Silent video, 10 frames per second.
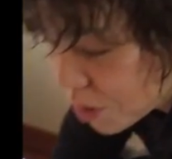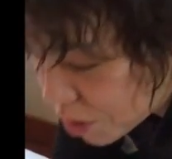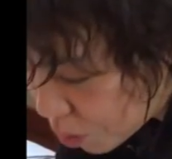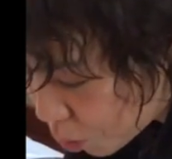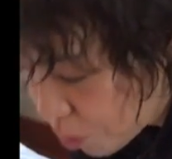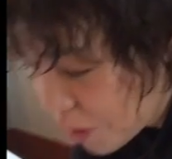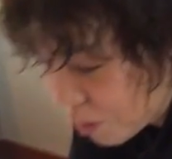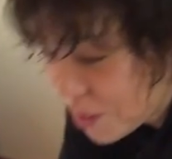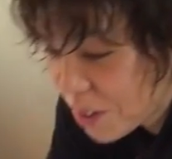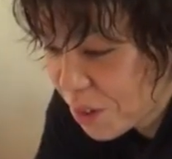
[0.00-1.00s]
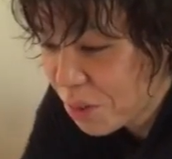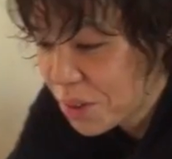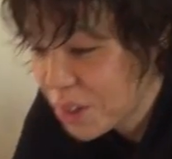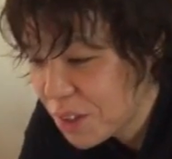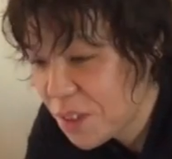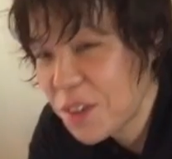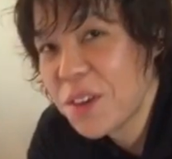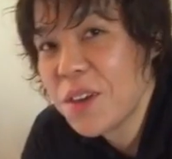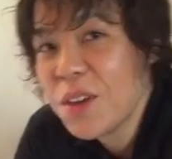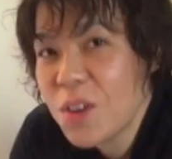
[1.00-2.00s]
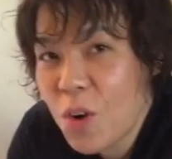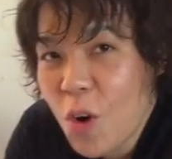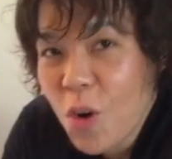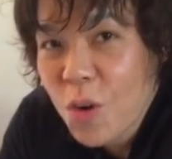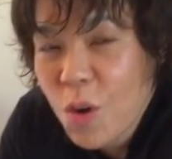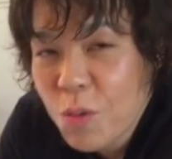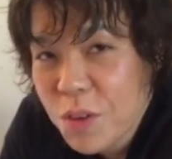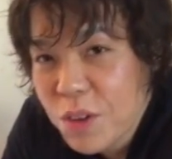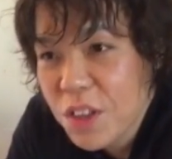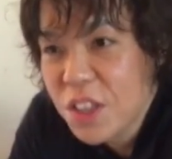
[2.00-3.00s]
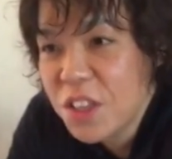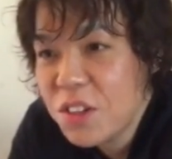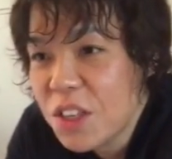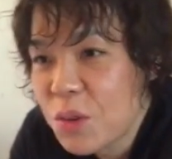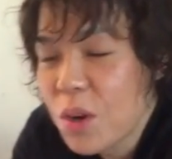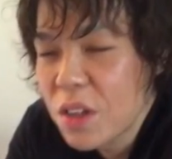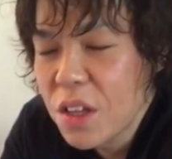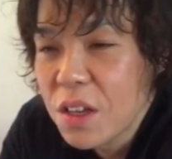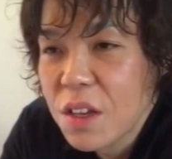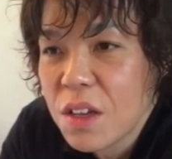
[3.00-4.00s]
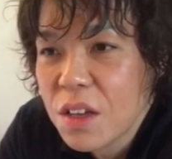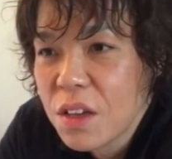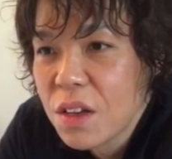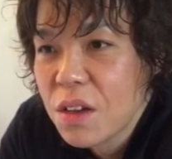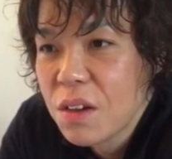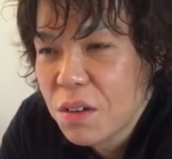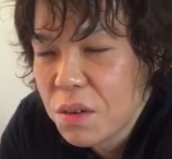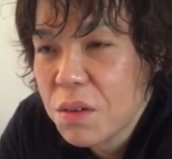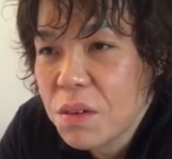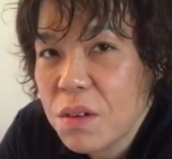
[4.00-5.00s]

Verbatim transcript: 時大体ホームラン打ってるけどな大体いやなんかいい子が、いい子が多いっていう感じで